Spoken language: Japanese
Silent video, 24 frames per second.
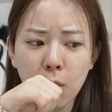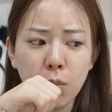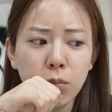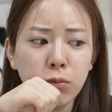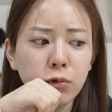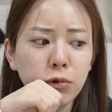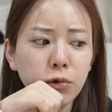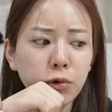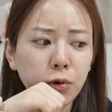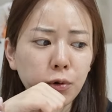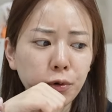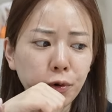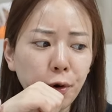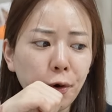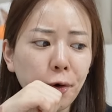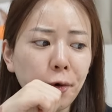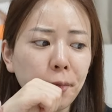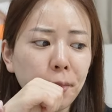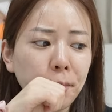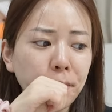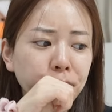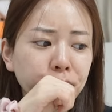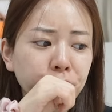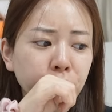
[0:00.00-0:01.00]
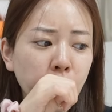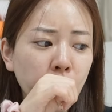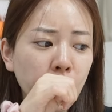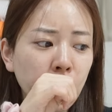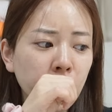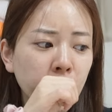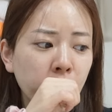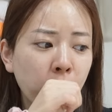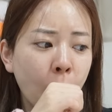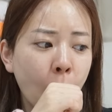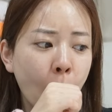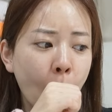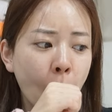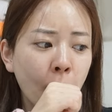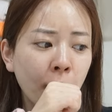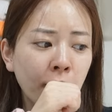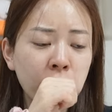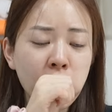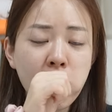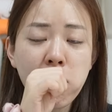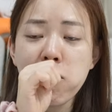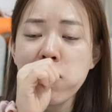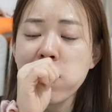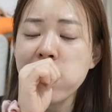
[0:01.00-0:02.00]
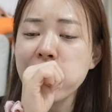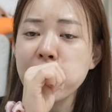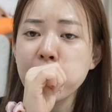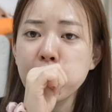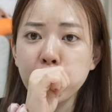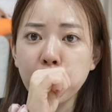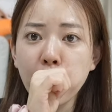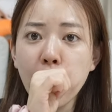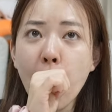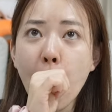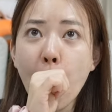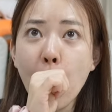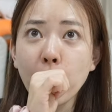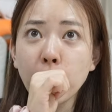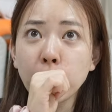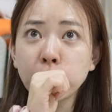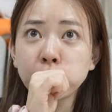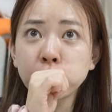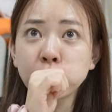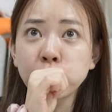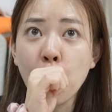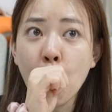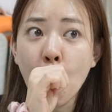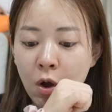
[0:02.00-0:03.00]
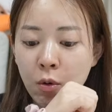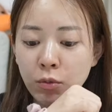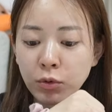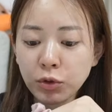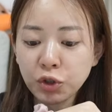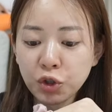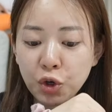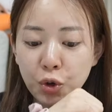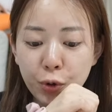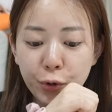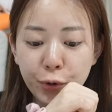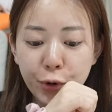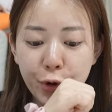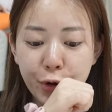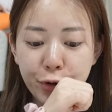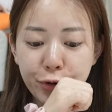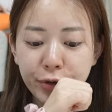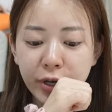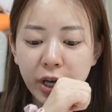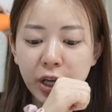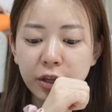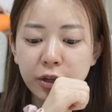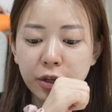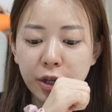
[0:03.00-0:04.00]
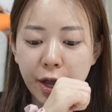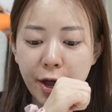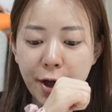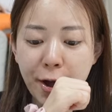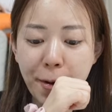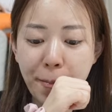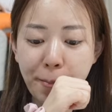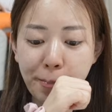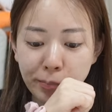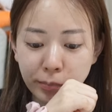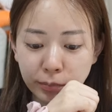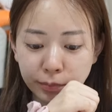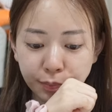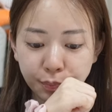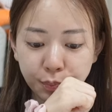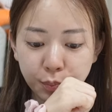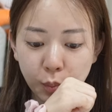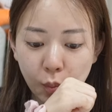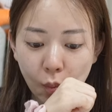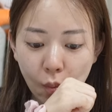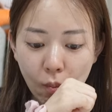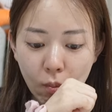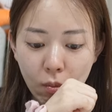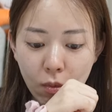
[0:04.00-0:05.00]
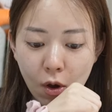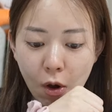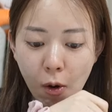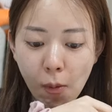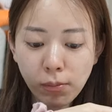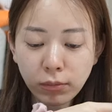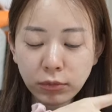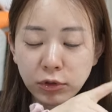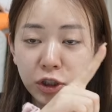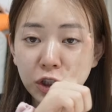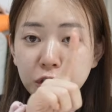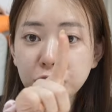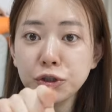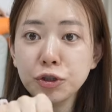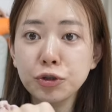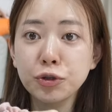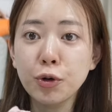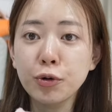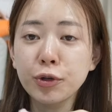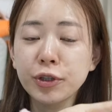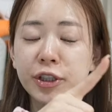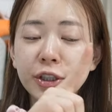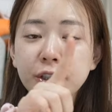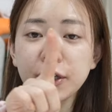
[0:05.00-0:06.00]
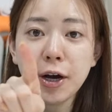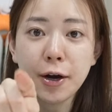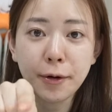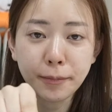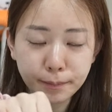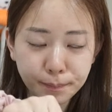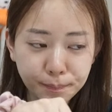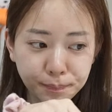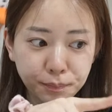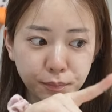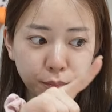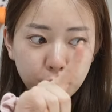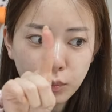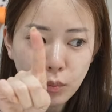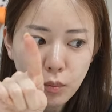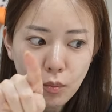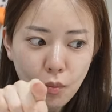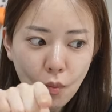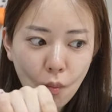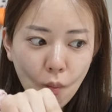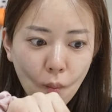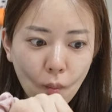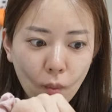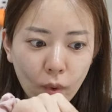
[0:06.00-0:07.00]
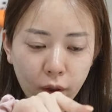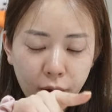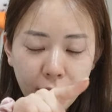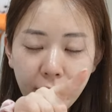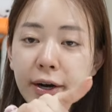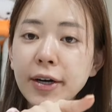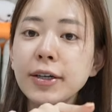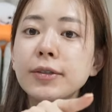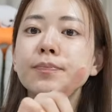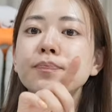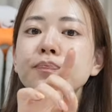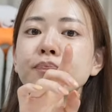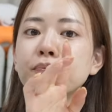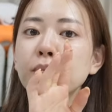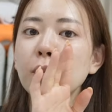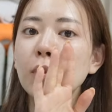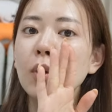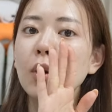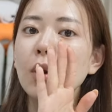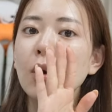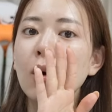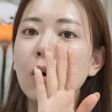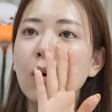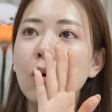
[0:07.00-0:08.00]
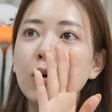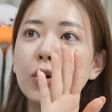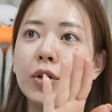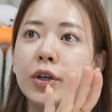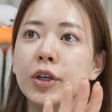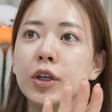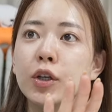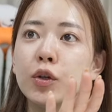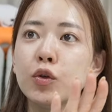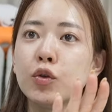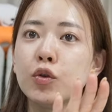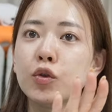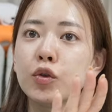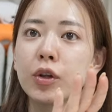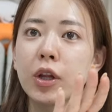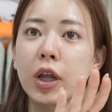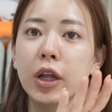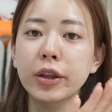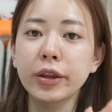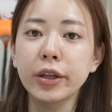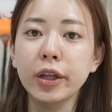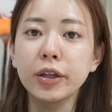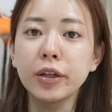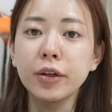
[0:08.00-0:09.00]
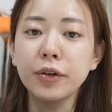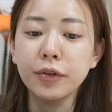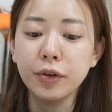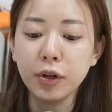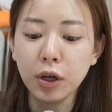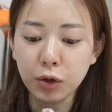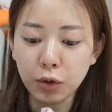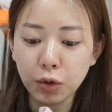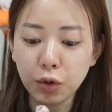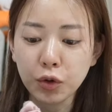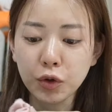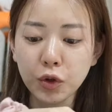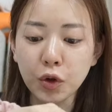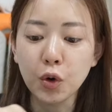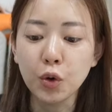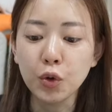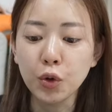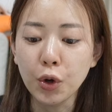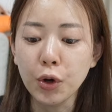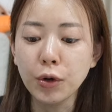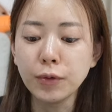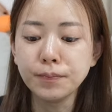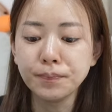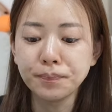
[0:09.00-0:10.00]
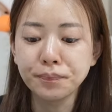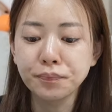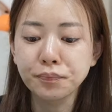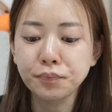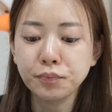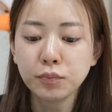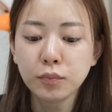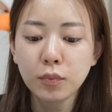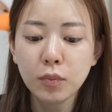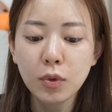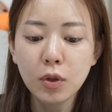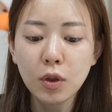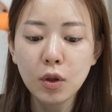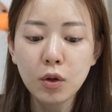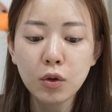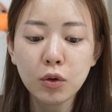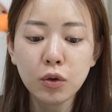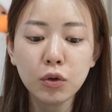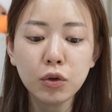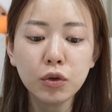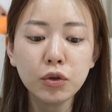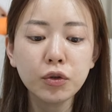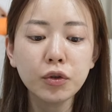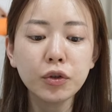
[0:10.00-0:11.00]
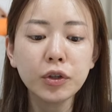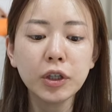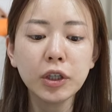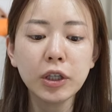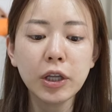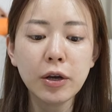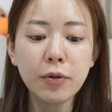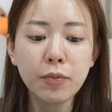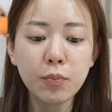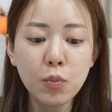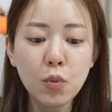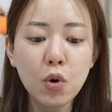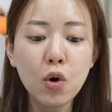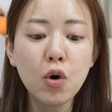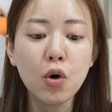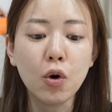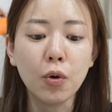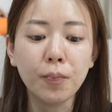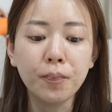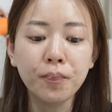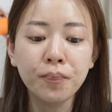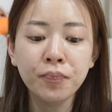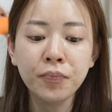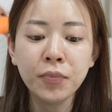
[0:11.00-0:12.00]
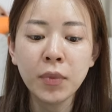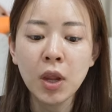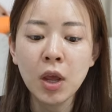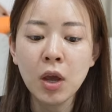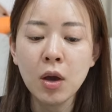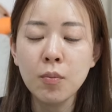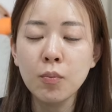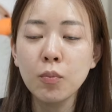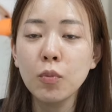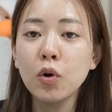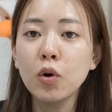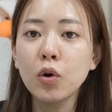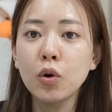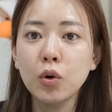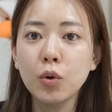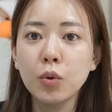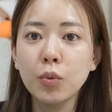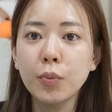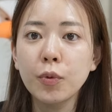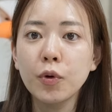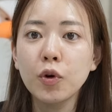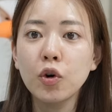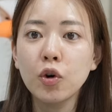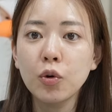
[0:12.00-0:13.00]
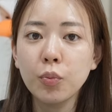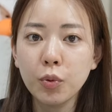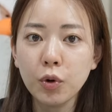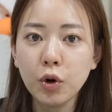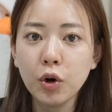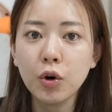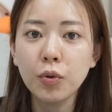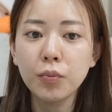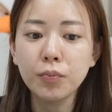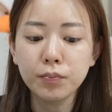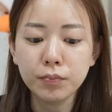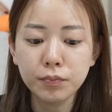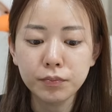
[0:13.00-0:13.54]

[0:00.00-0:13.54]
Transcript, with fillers: もうお昼ちょうど受けて24時間がお昼だったんですけど今日のその時でももうほぼほぼ